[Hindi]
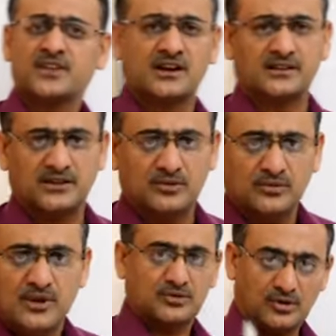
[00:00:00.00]
करता हूँ
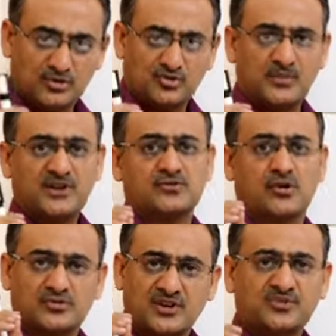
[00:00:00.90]
तो उसमें
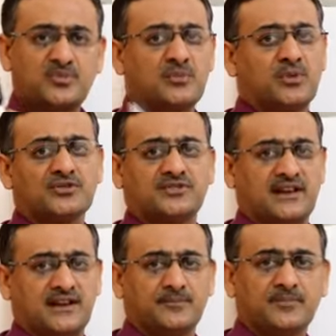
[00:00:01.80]
डॉक्टर्स भी बहुत
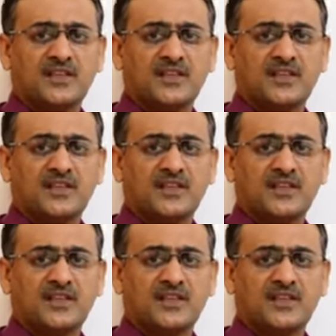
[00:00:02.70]
सारे